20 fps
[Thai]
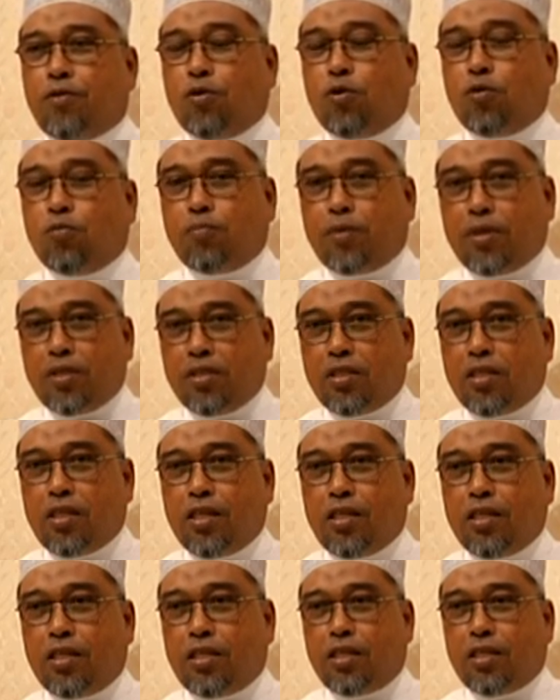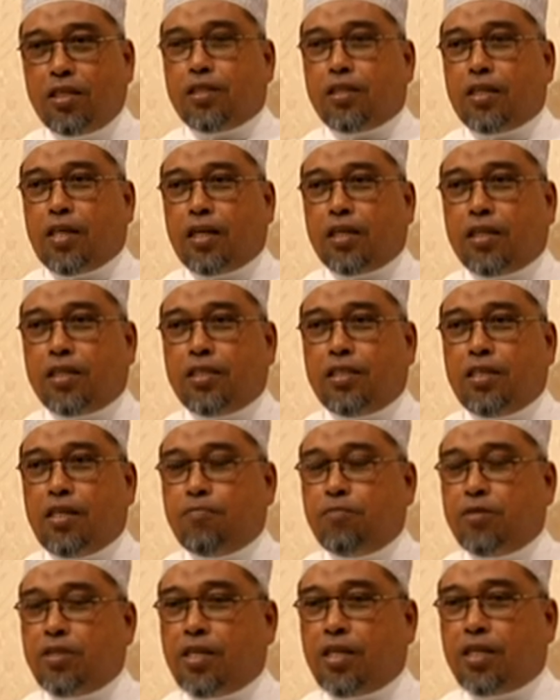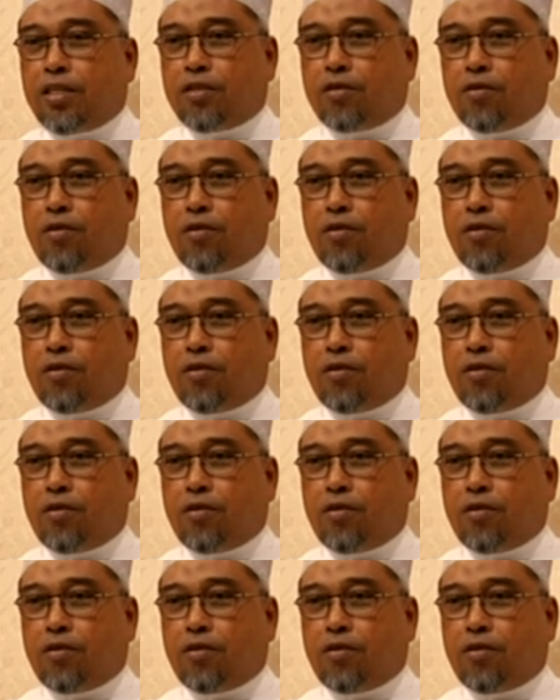ลงพื้นที่ทั้งเยี่ยมเยียน